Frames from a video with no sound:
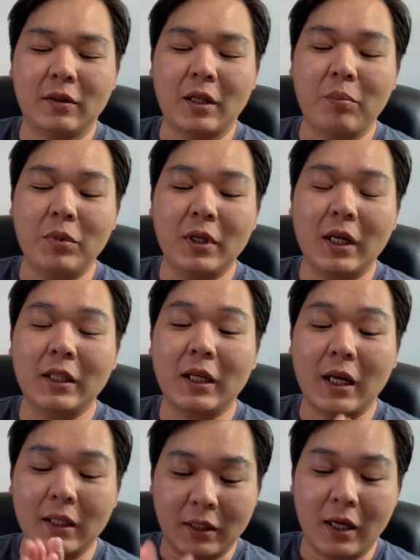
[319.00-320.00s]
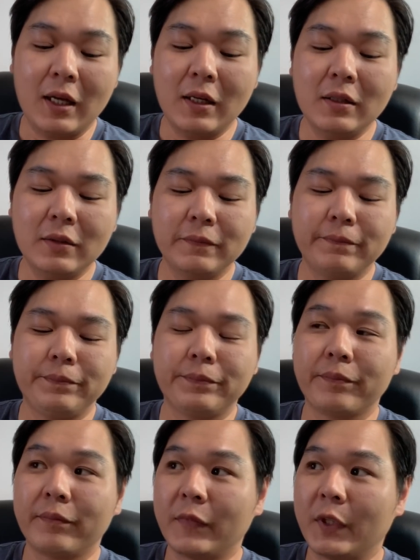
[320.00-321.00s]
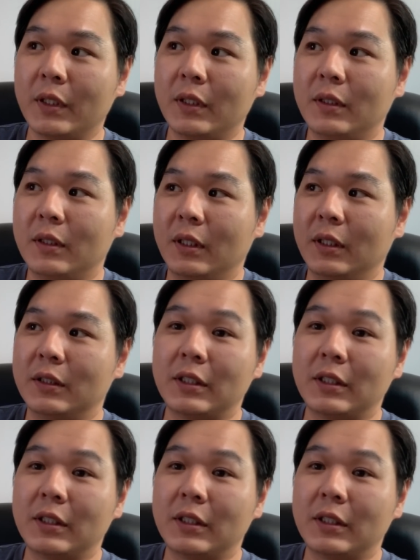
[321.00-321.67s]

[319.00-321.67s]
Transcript: tapi rata-rata uh,